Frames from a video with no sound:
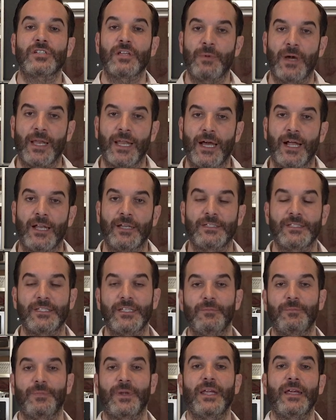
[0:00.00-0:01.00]
semanal,
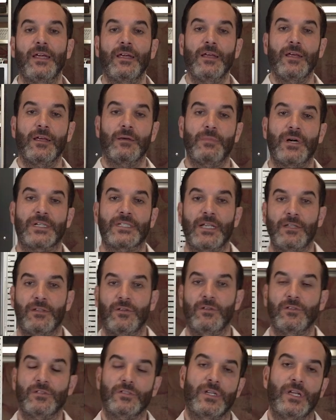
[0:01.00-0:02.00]
siempre
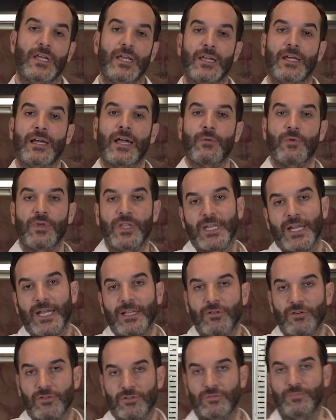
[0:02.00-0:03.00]
basándonos en
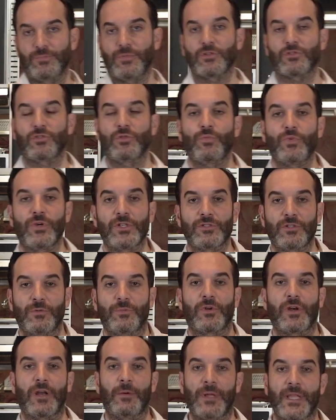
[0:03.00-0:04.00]
carbohidratos, por supuesto,
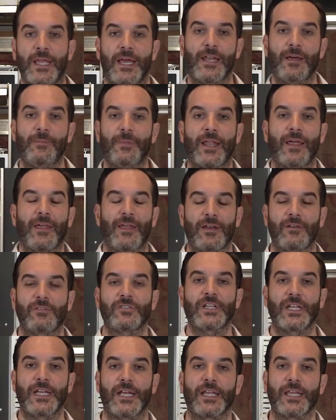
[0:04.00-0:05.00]
por la mañana para
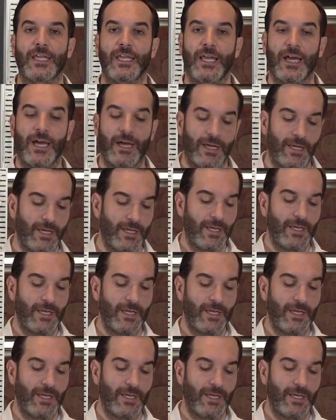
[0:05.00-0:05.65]
darnos energía.